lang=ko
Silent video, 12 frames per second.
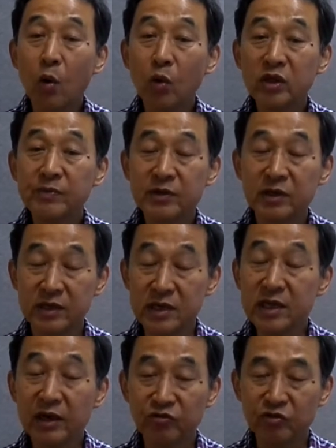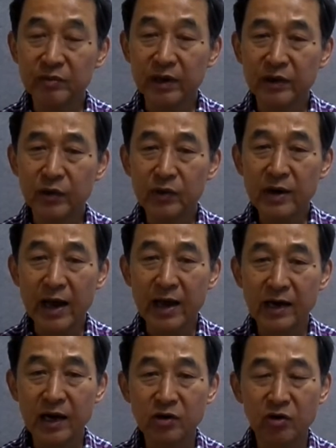57, 1세기 중반이에요.
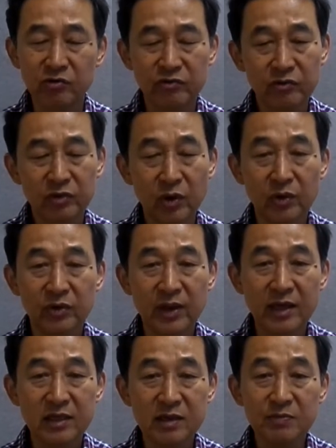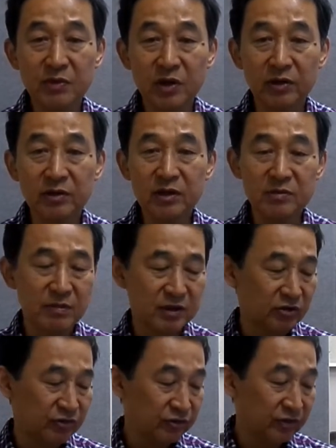가야가 건국된 한 10년, 10몇
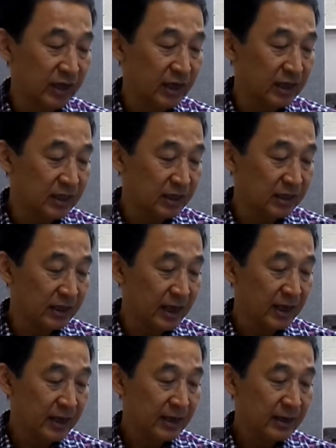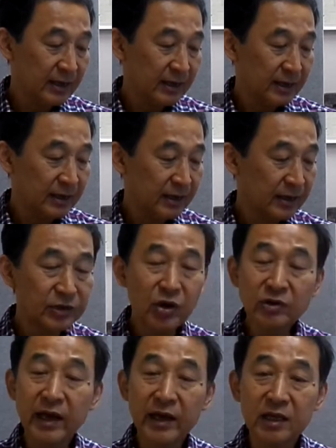년 후인데 이때
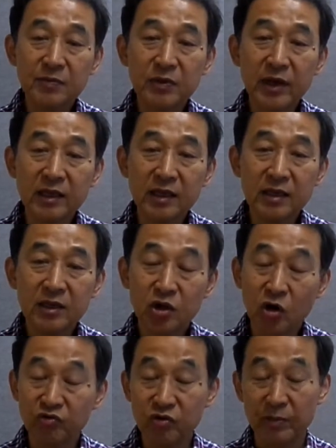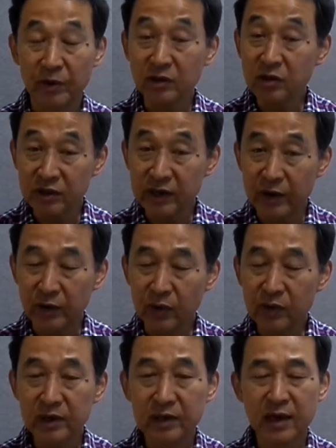석탈의 단이 경주에 먼저 들어가요.
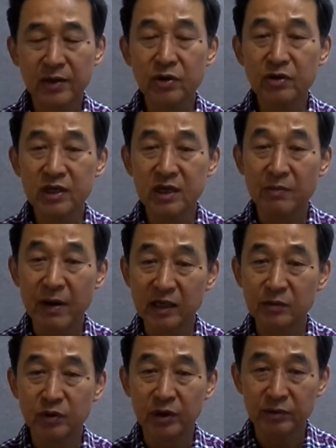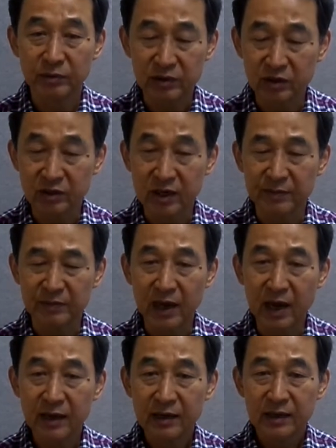그러니까 석씨가 박씨보다 먼저 들어갑니다.